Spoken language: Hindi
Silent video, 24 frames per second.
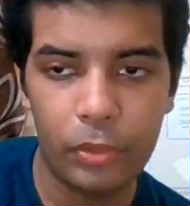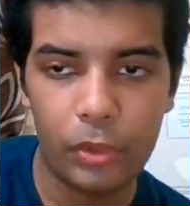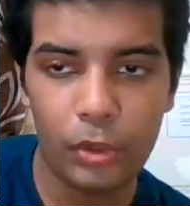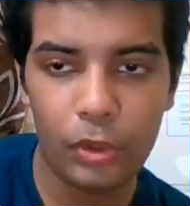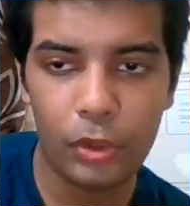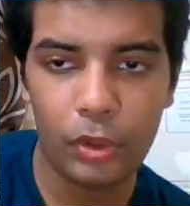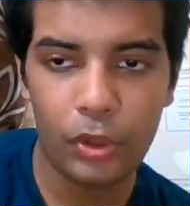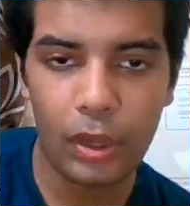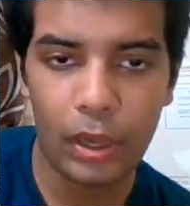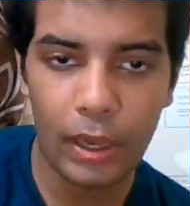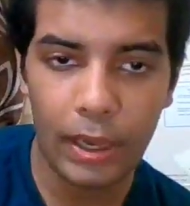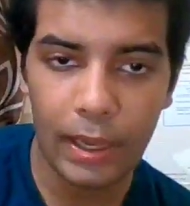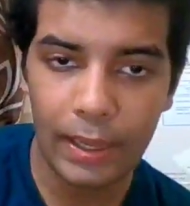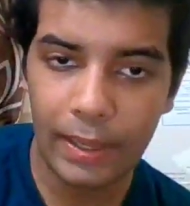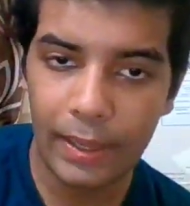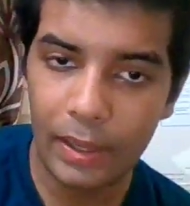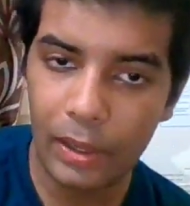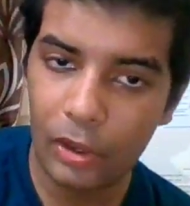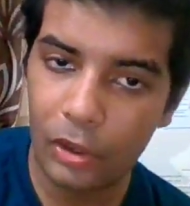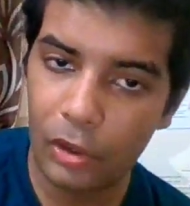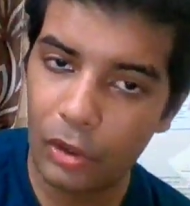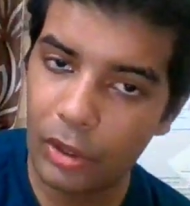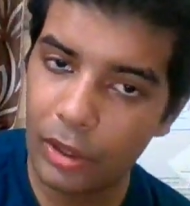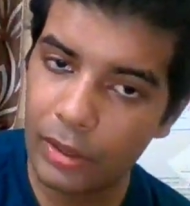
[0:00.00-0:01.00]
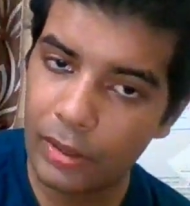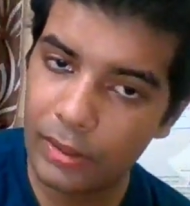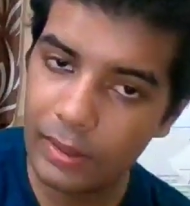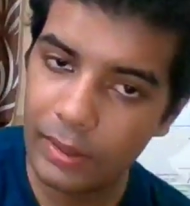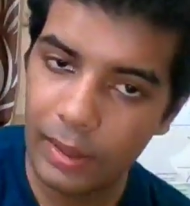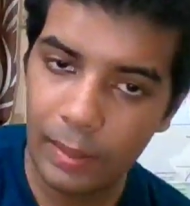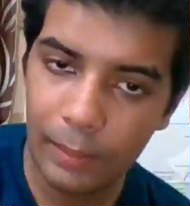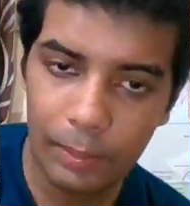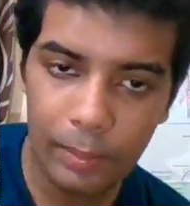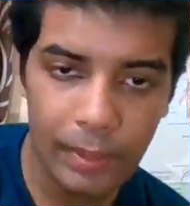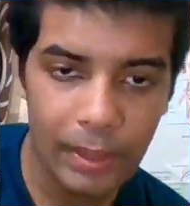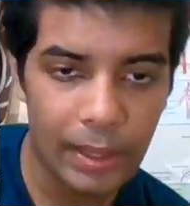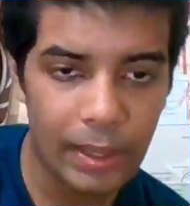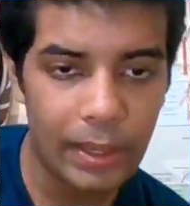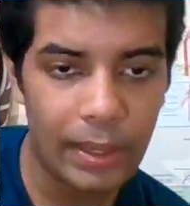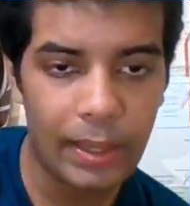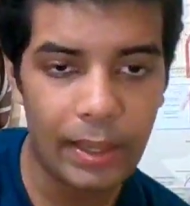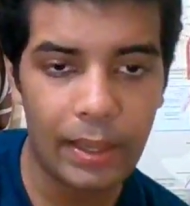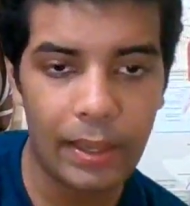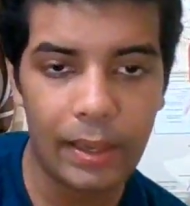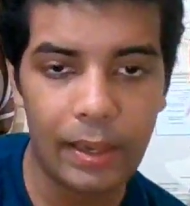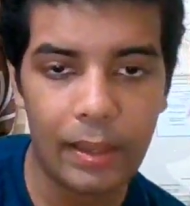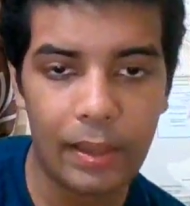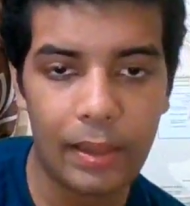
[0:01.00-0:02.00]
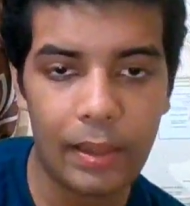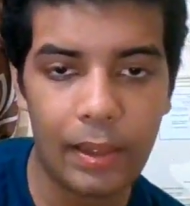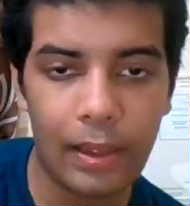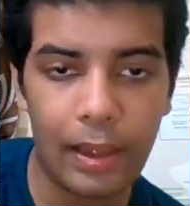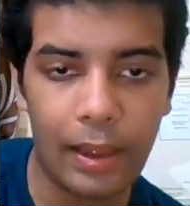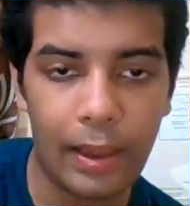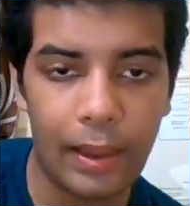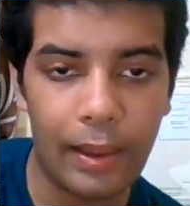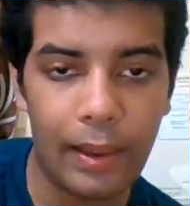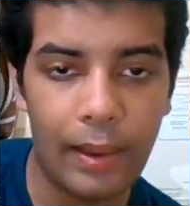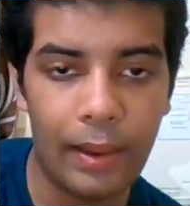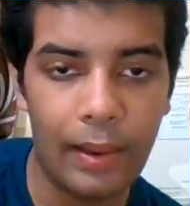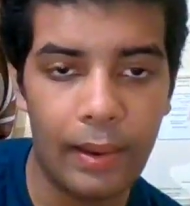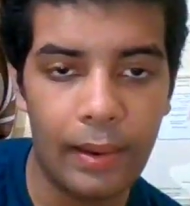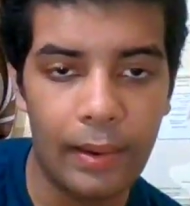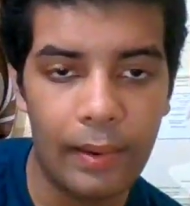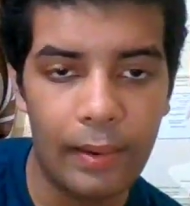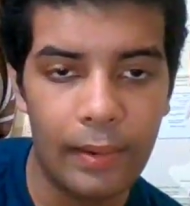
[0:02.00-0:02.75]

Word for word: तो हर एक कॉलेज का अपना अलग अलग है